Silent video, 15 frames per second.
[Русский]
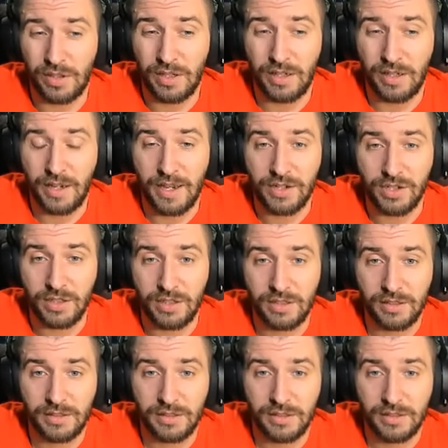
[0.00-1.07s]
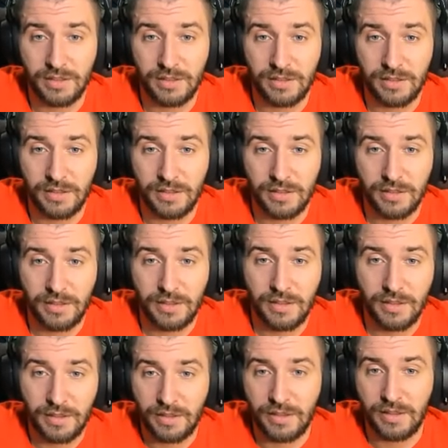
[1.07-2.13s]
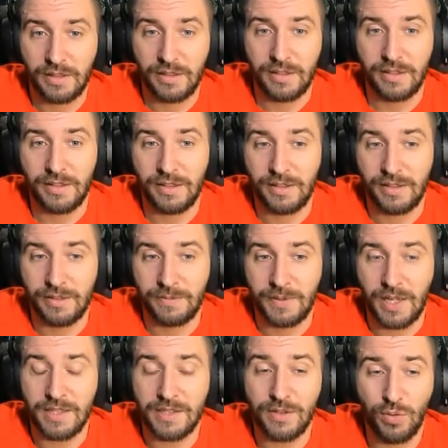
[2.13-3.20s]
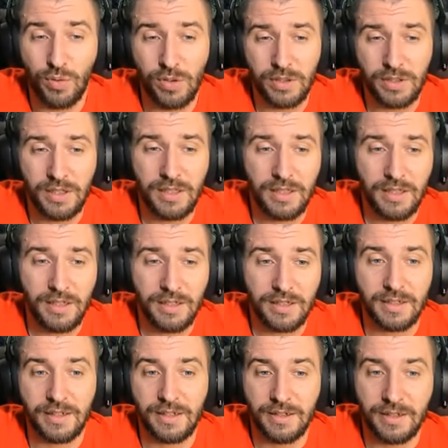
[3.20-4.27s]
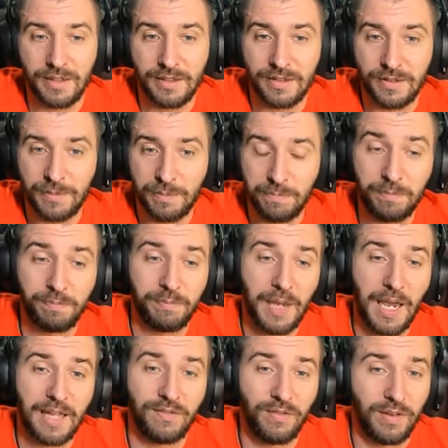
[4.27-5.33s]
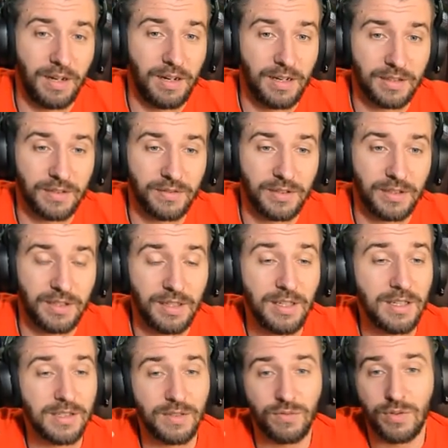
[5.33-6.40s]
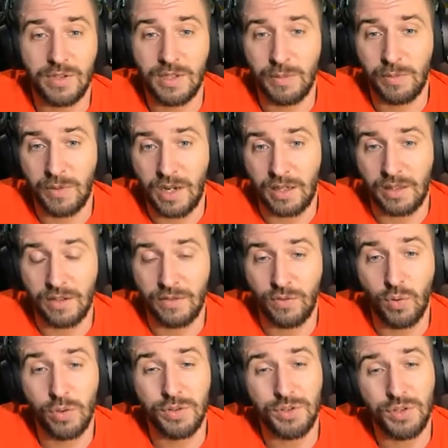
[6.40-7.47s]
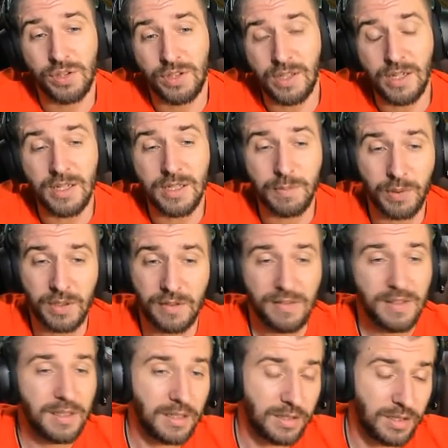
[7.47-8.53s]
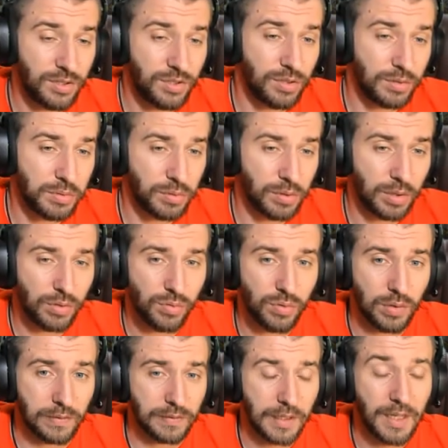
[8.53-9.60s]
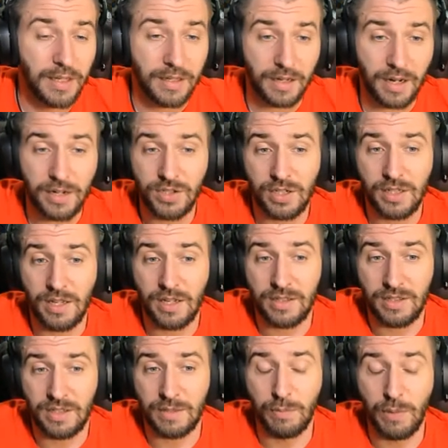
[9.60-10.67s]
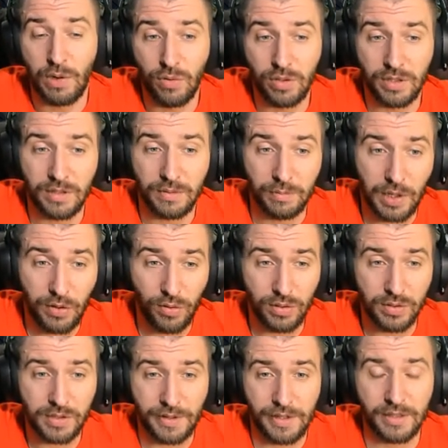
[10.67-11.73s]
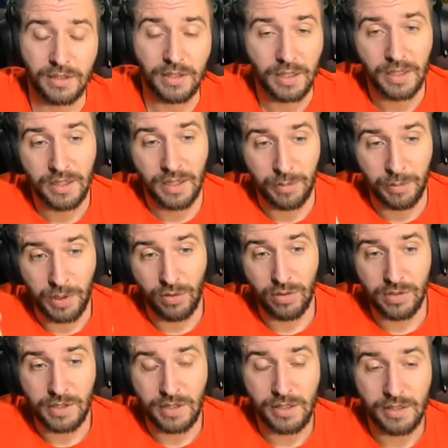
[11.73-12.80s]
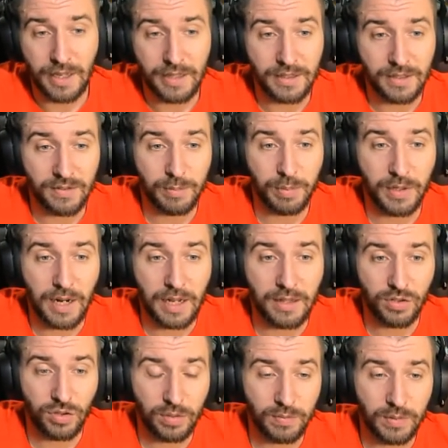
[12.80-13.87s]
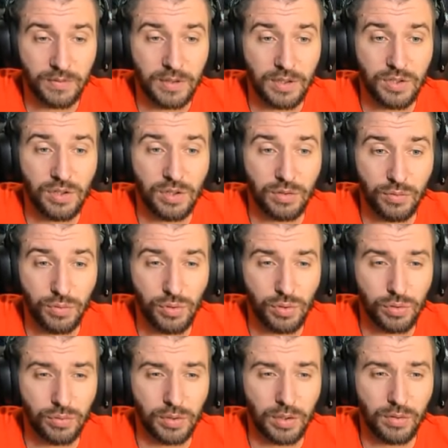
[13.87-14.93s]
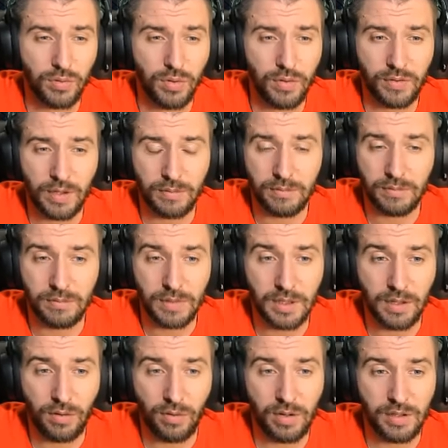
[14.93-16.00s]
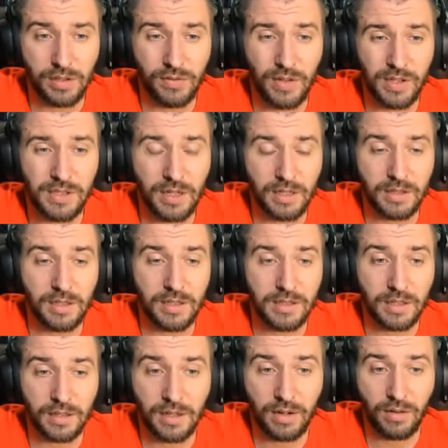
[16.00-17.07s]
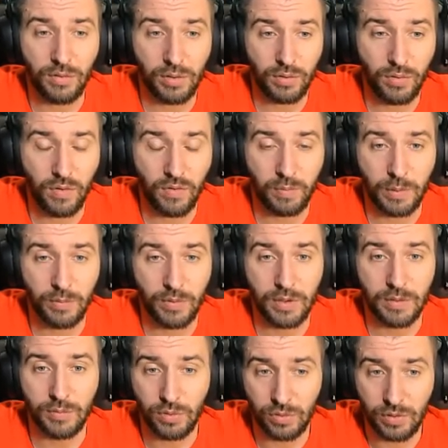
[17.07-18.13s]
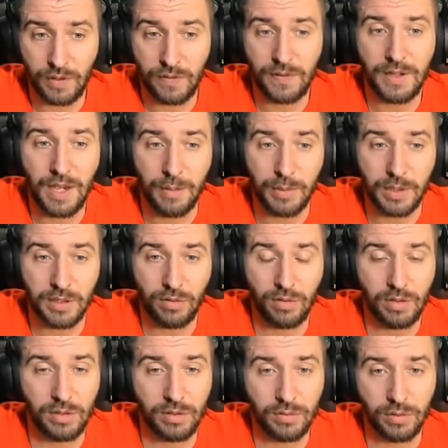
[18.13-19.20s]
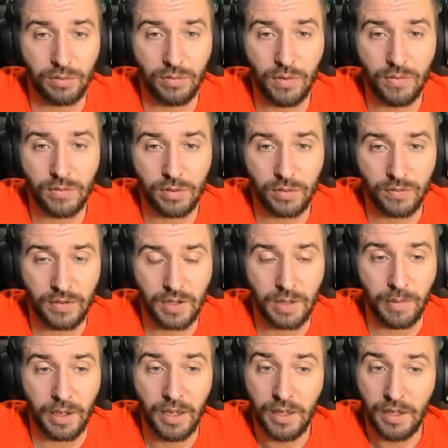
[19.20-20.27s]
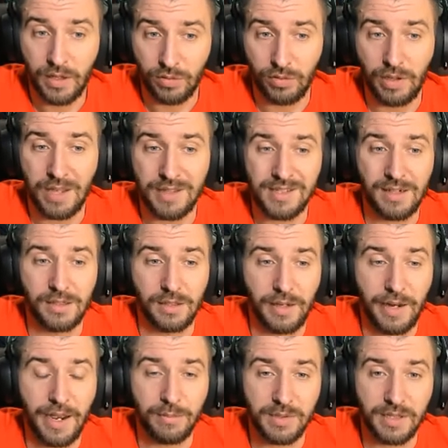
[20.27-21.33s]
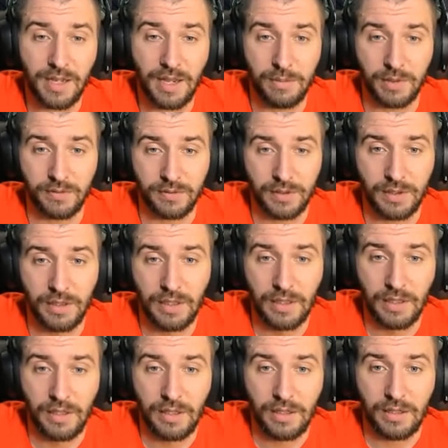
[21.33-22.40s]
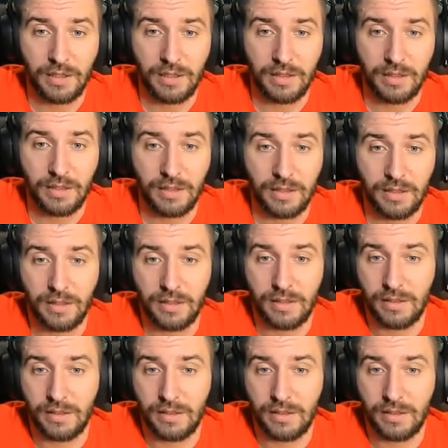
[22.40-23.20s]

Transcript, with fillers: кгшек, э, осколки, 5 э, фиолетовых яиц, 8 карт на вход, 4,5 тысячи кулаков. Раньше я здесь миллион, миллион слил. Миллион слил на этого пирата, чтобы вытащить кучу кулаков. Там мы наролили 200 или 300 к кулаков, по-моему. Ну, дофига мы наролили кулаков на то время. Но я слил лям самов. Э,